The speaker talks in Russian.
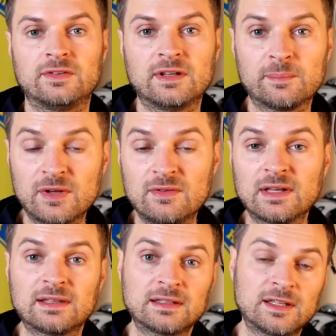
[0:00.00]
Всем
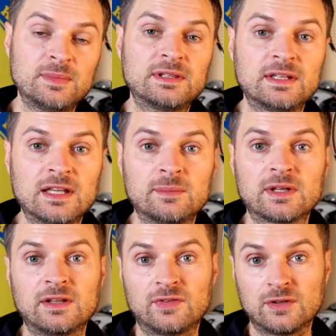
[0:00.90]
привет, это Дмитрий
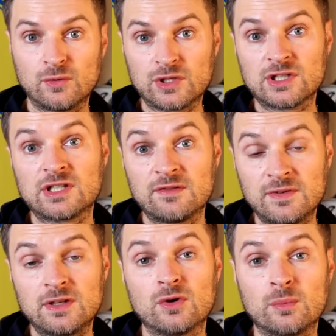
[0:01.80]
Эдберг и в сегодняшнем
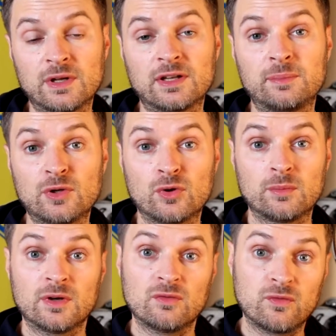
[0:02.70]
видео мы
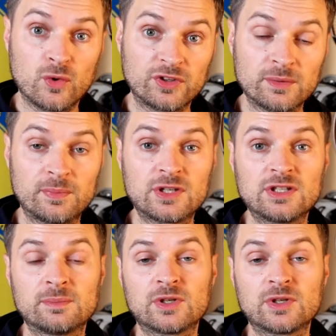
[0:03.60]
разберем 8 причин,